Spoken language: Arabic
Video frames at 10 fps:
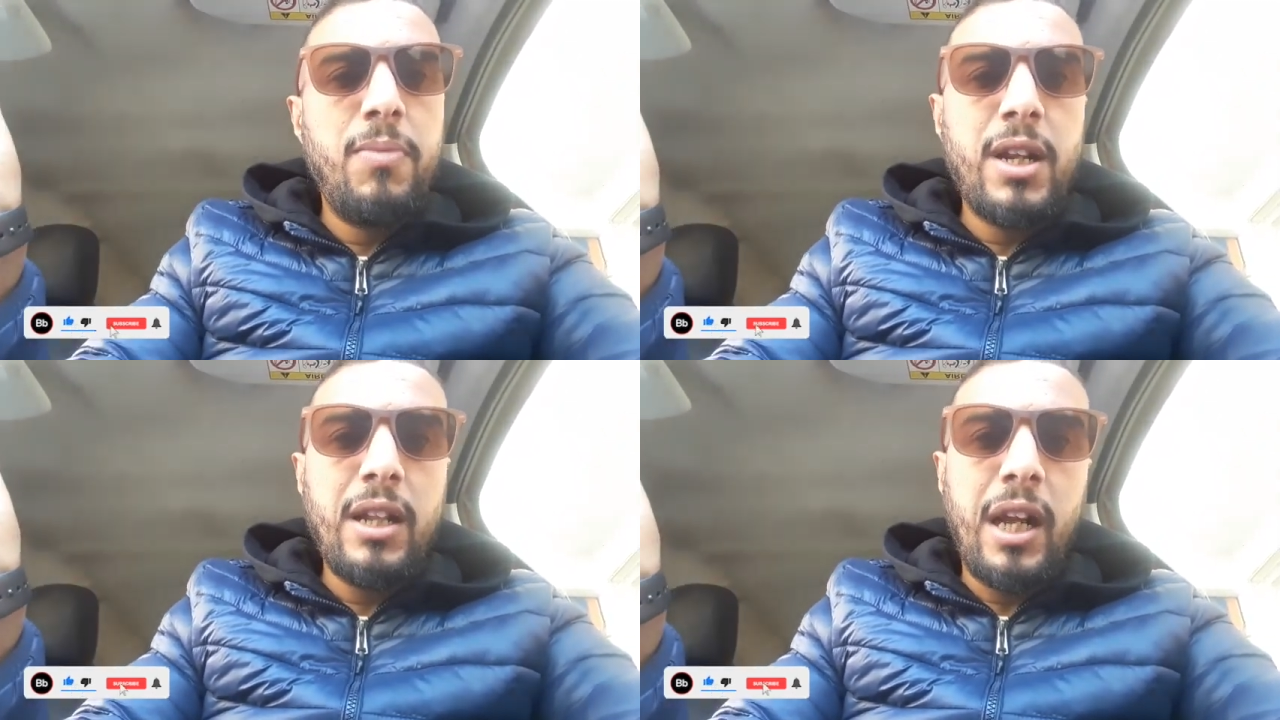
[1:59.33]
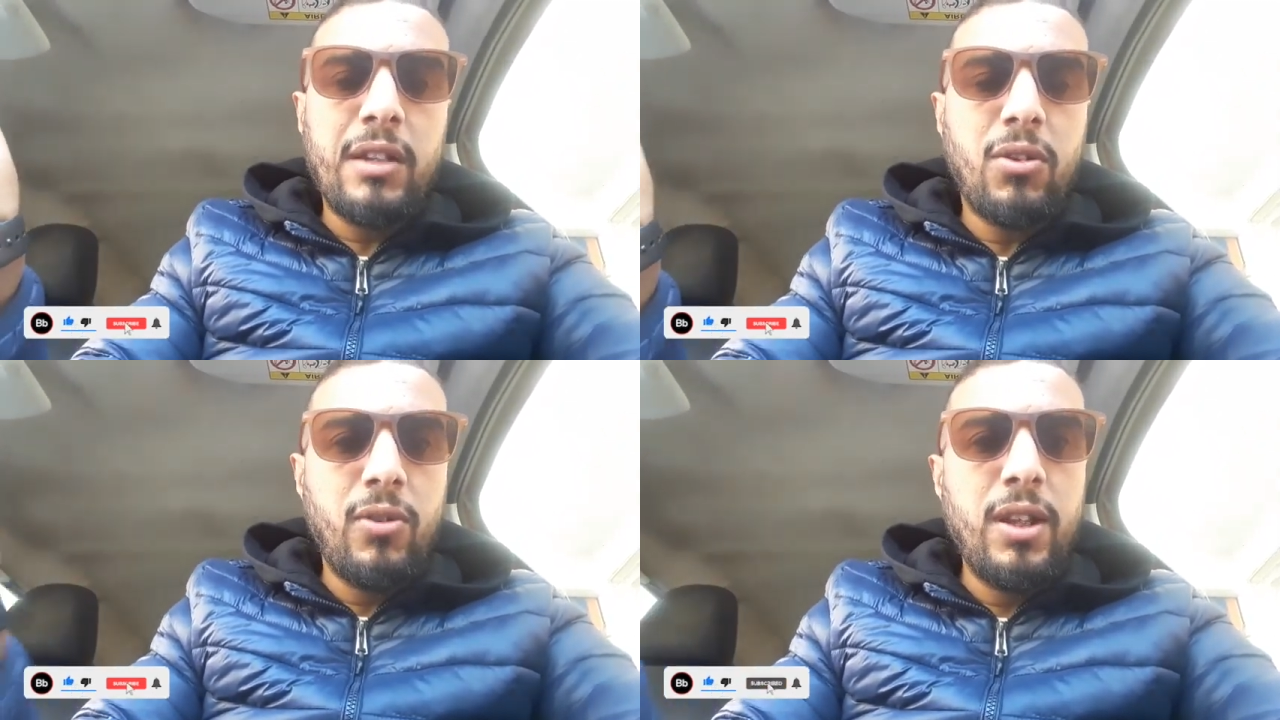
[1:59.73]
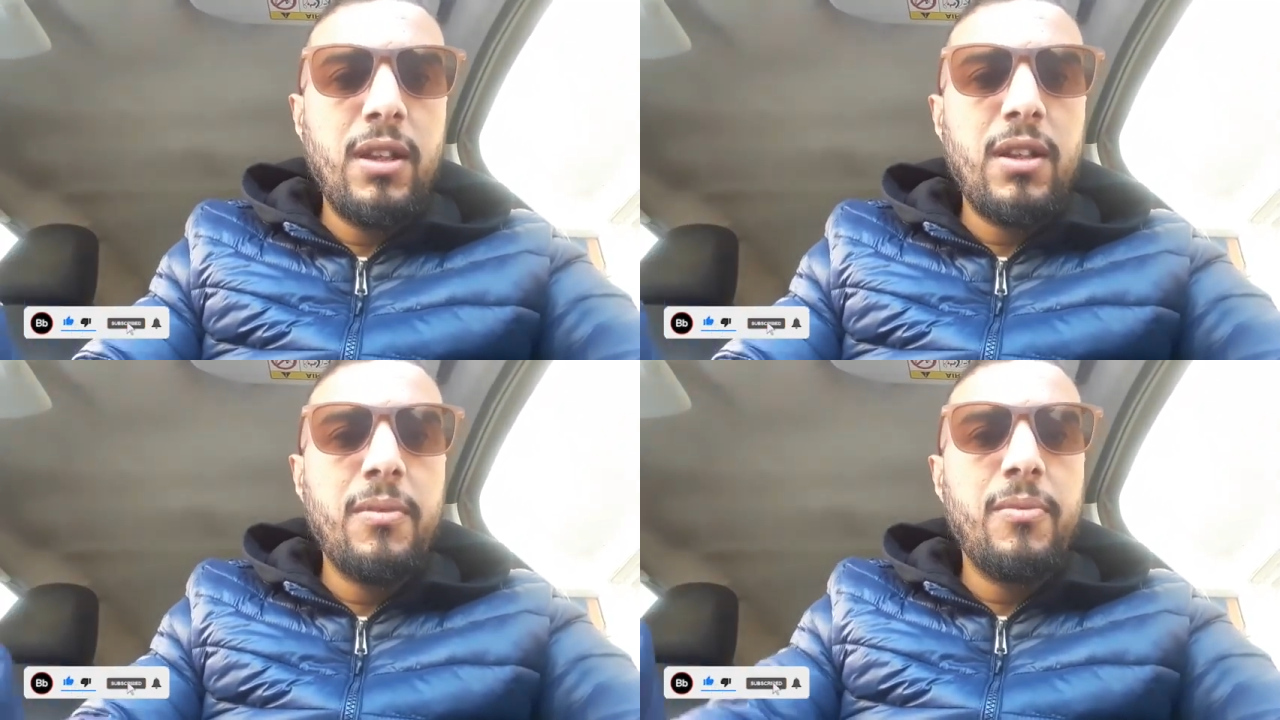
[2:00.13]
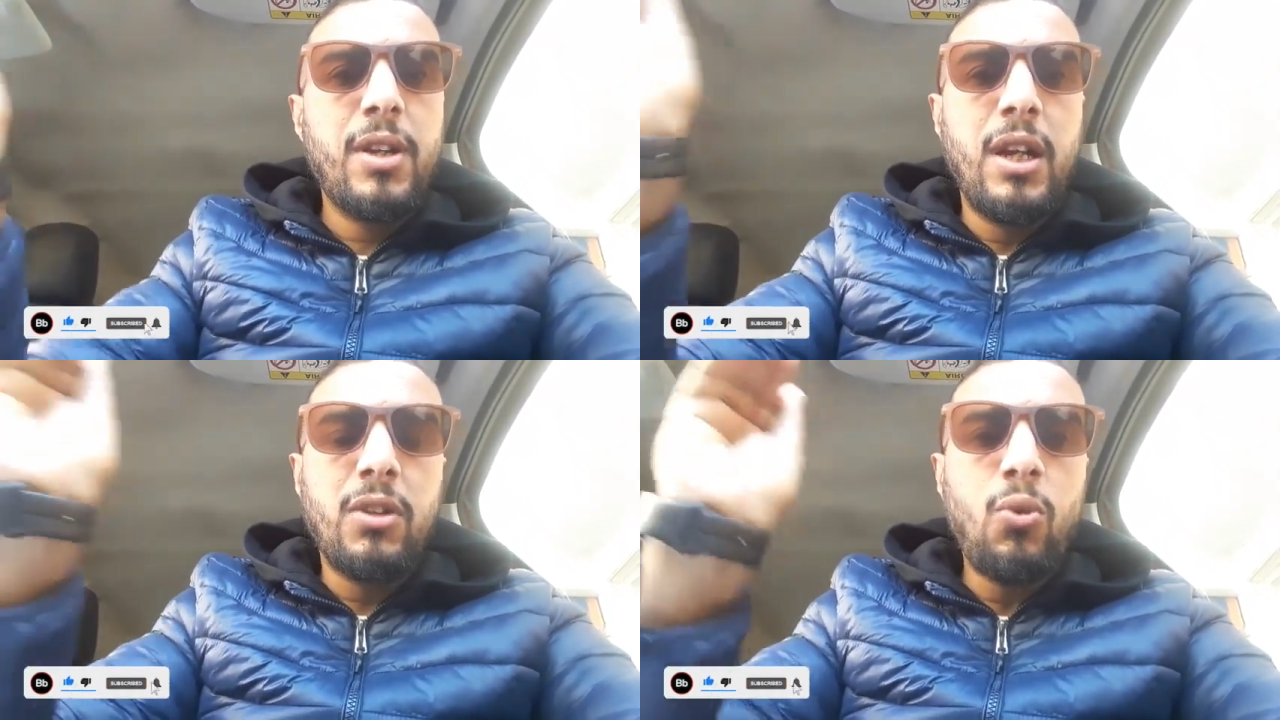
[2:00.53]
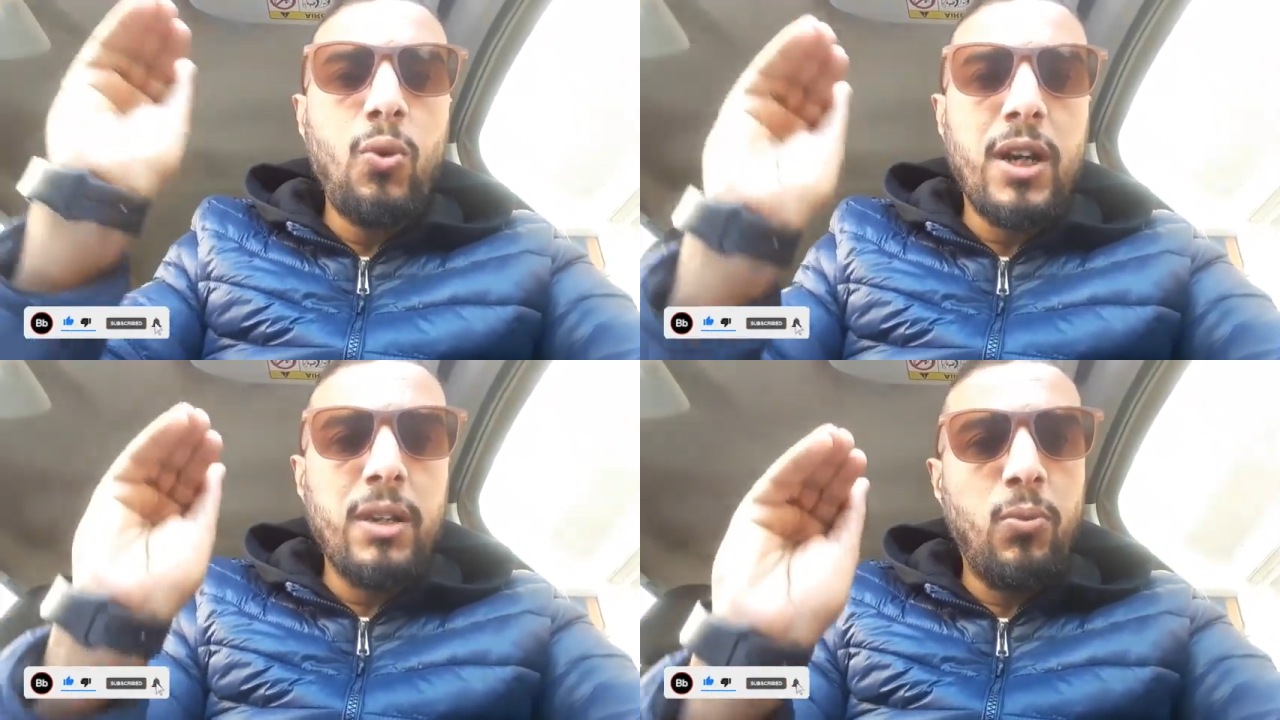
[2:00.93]
بريد الكتروني كيعطوك
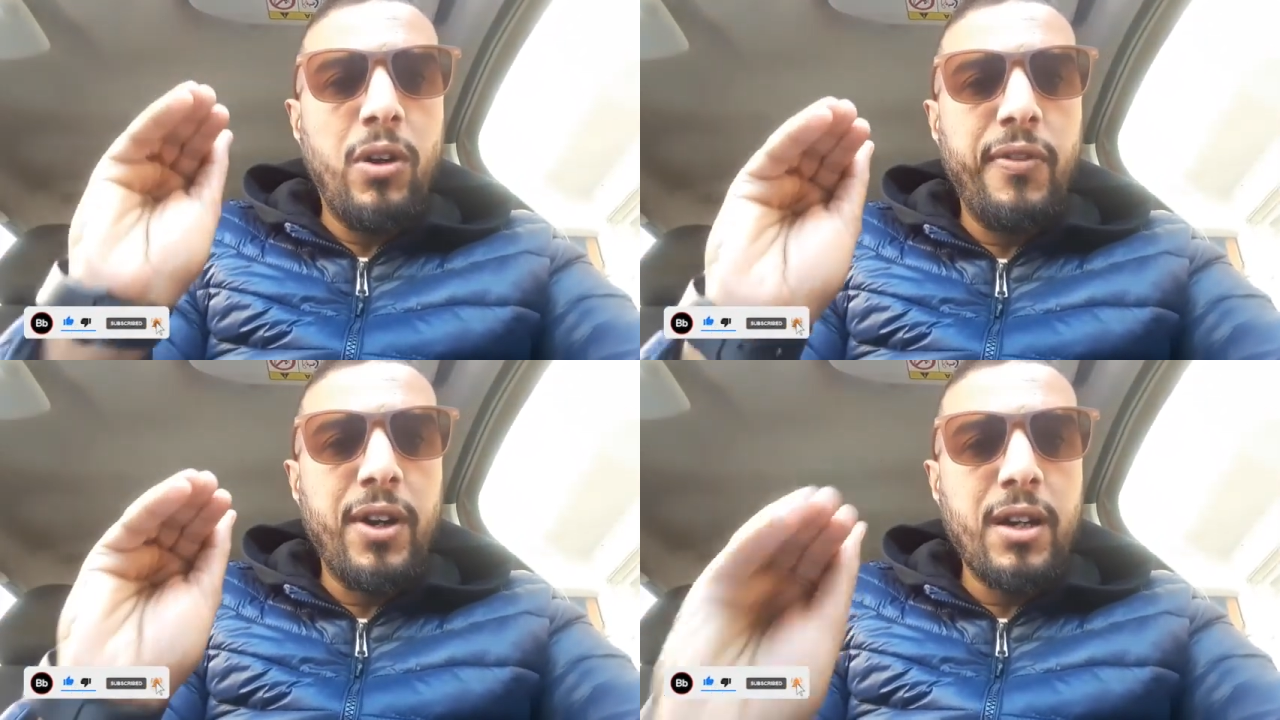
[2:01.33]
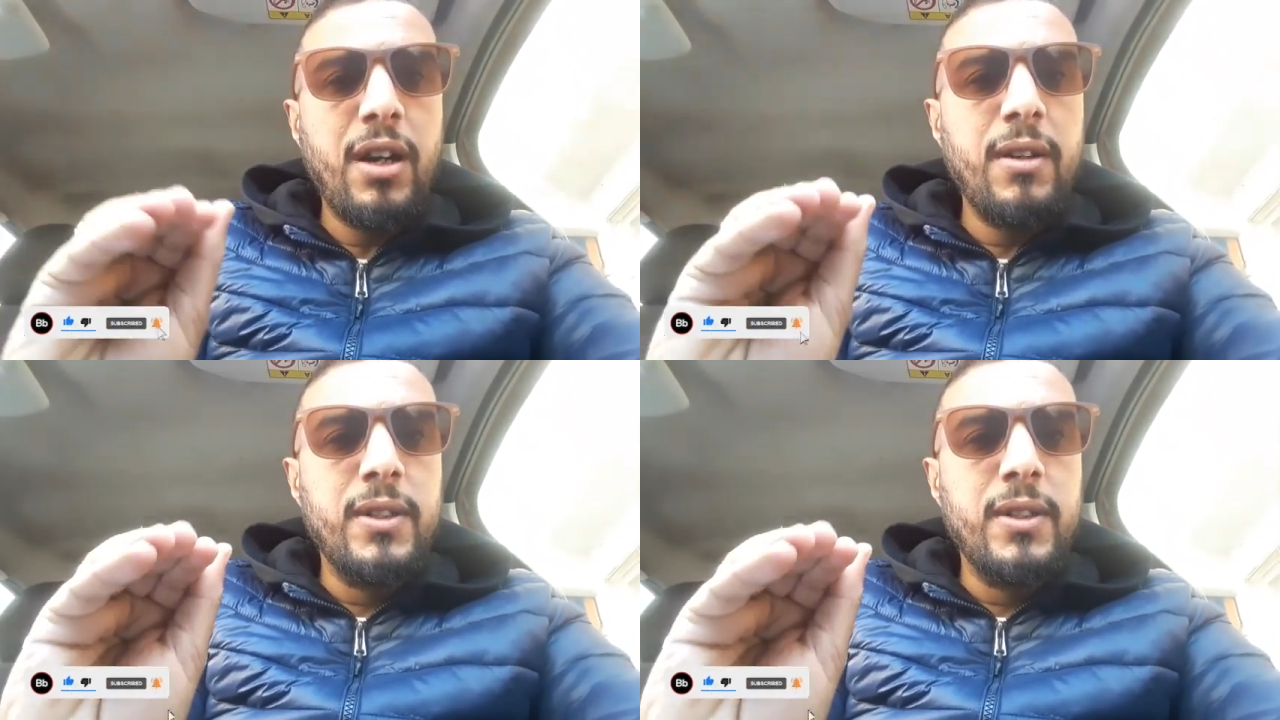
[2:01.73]
واحد الموافقه